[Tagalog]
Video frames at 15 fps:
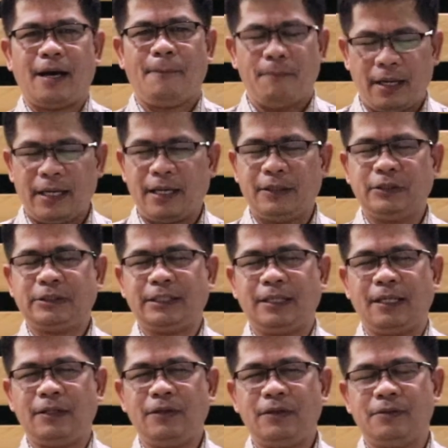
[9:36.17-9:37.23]
ano siya,
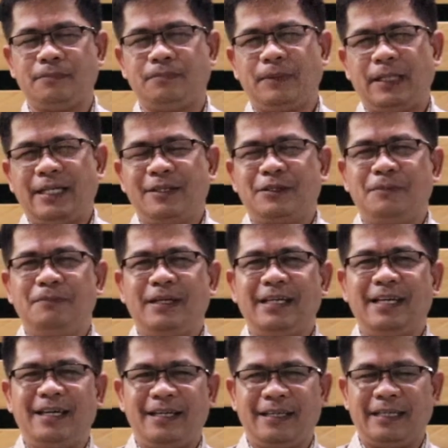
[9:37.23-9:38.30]
ano, parang
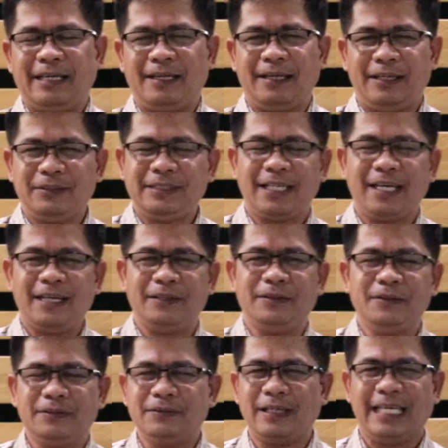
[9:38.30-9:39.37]
kumbaga, ano siya,
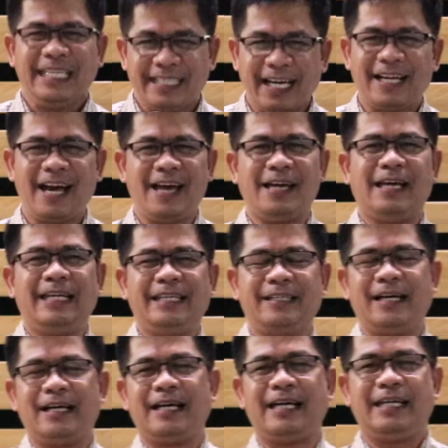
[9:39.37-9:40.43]
yung aligaga.
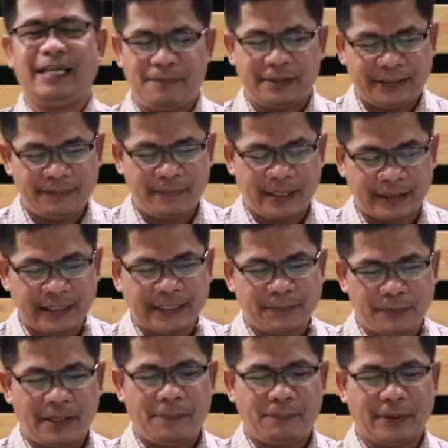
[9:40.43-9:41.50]
Aligaga na naman si Marta sa
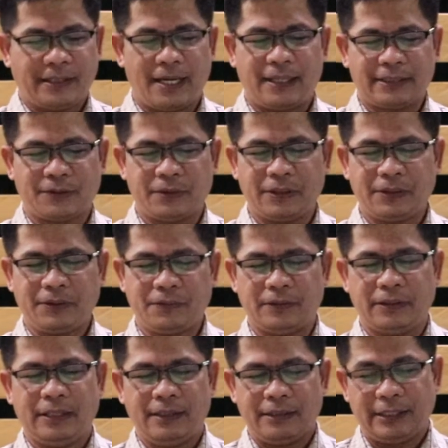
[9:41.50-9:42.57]
mga pagkakataong ito.
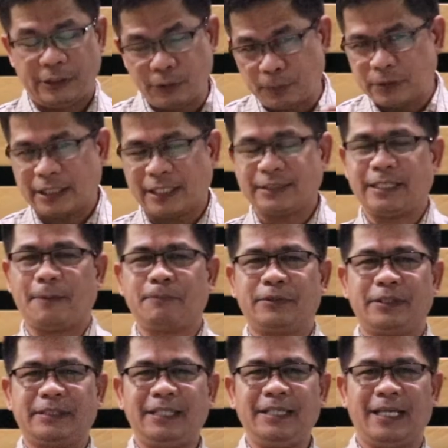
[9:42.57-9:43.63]
Dito po sa chapter
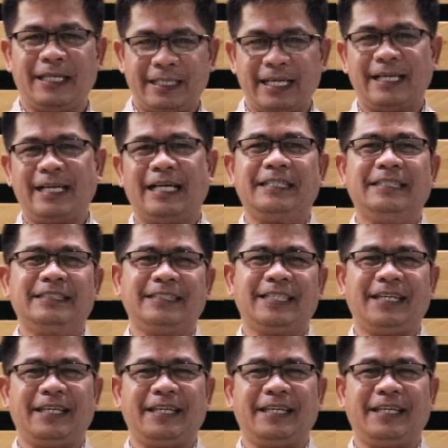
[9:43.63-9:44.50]
10, aligaga din siya eh.